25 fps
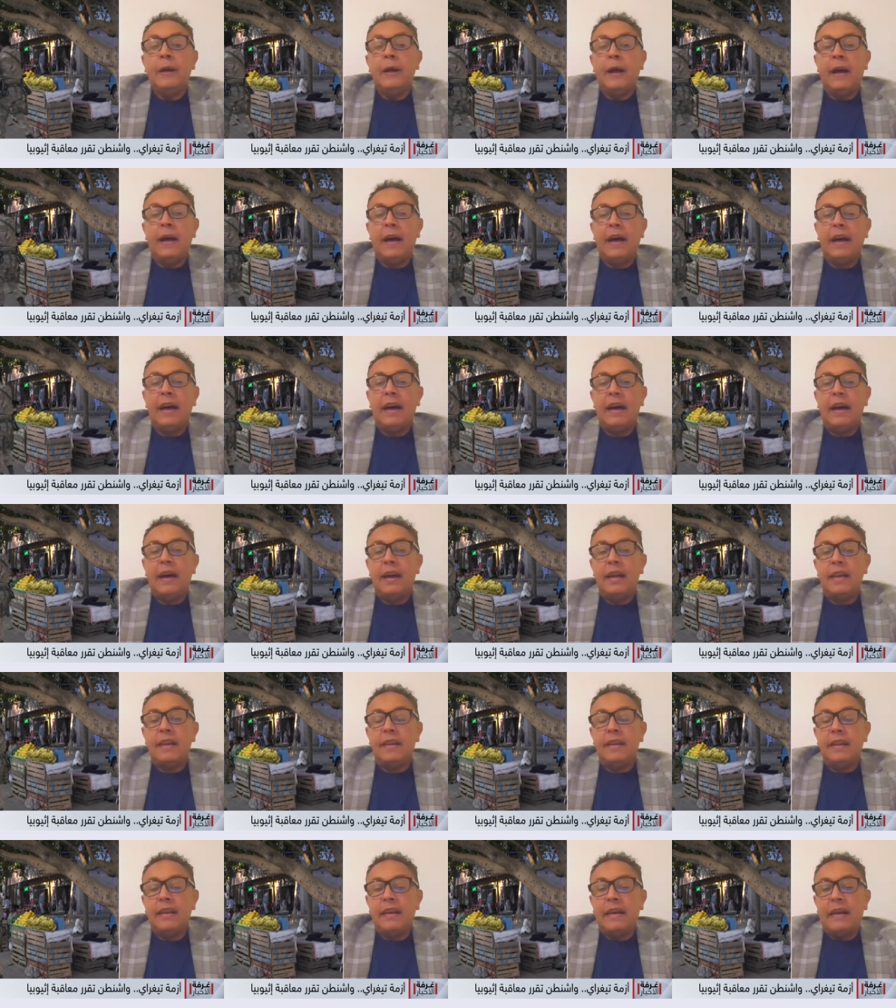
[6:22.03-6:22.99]

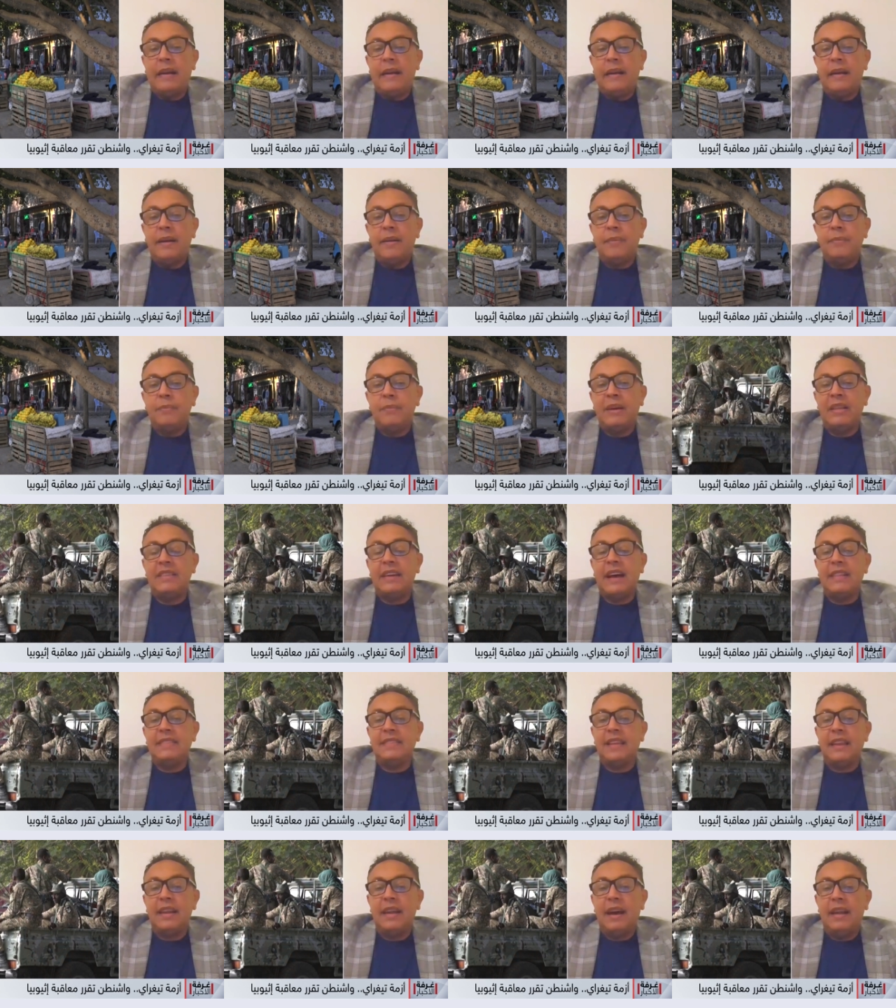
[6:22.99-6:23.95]
آه،
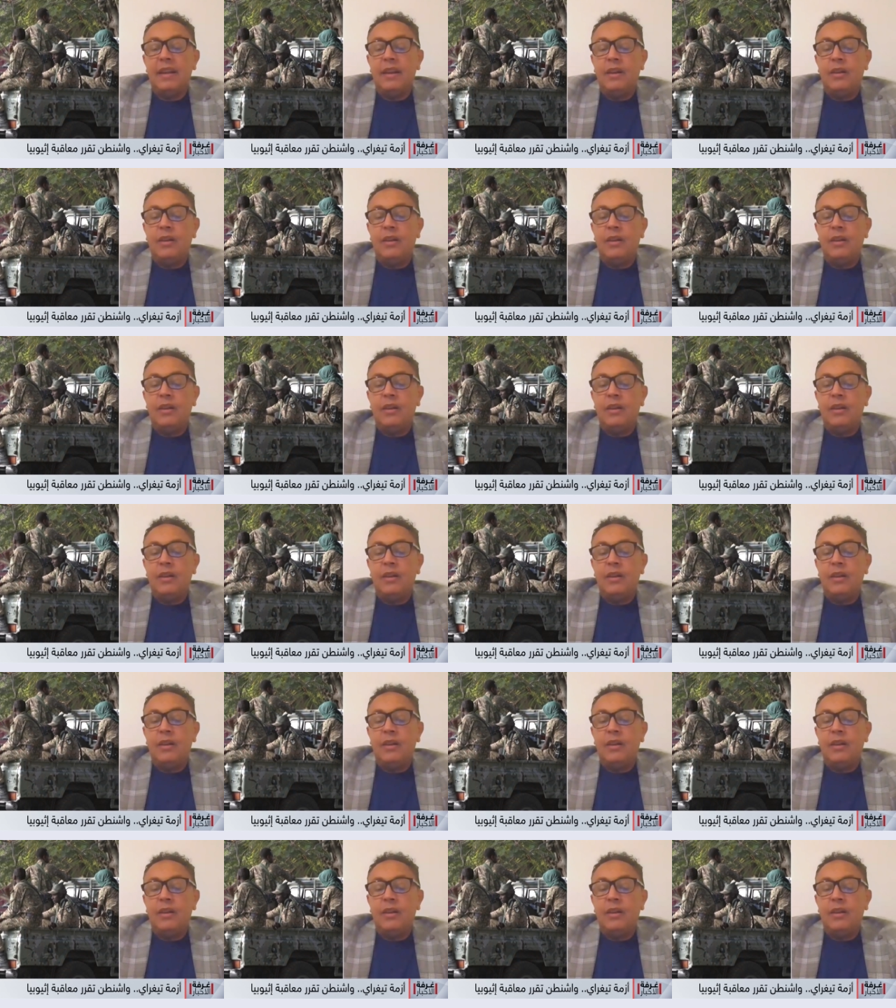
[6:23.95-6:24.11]
بدات الان